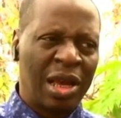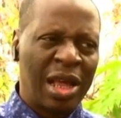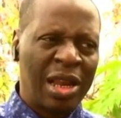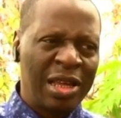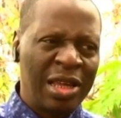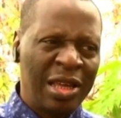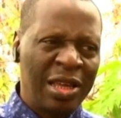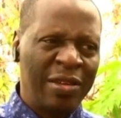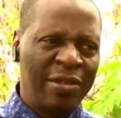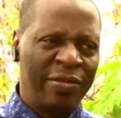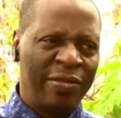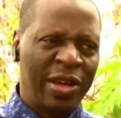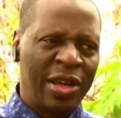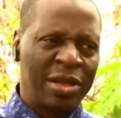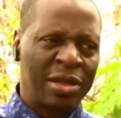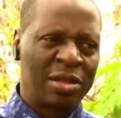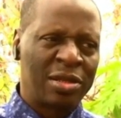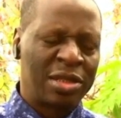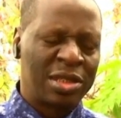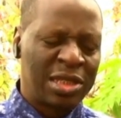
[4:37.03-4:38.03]
aller
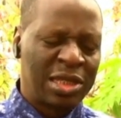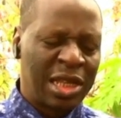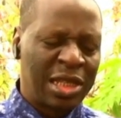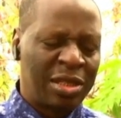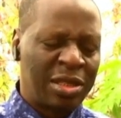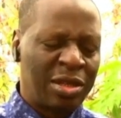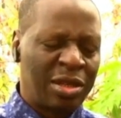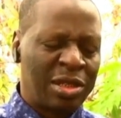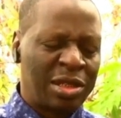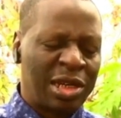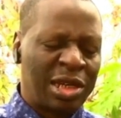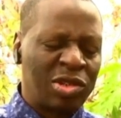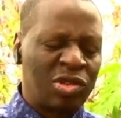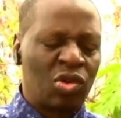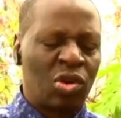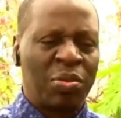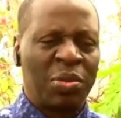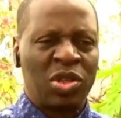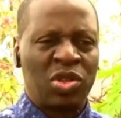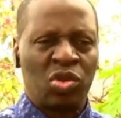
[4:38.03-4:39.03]
vers cette
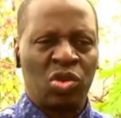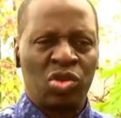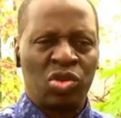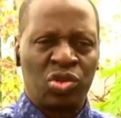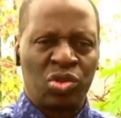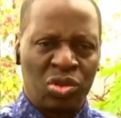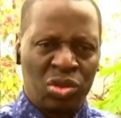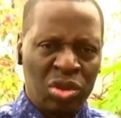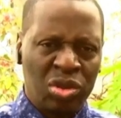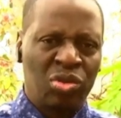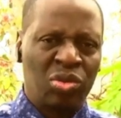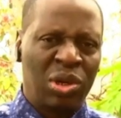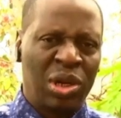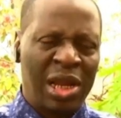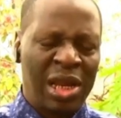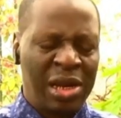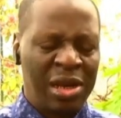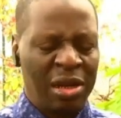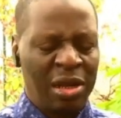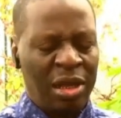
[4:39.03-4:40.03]
transformation
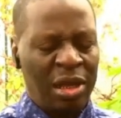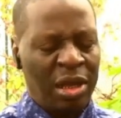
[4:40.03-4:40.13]
structurelle,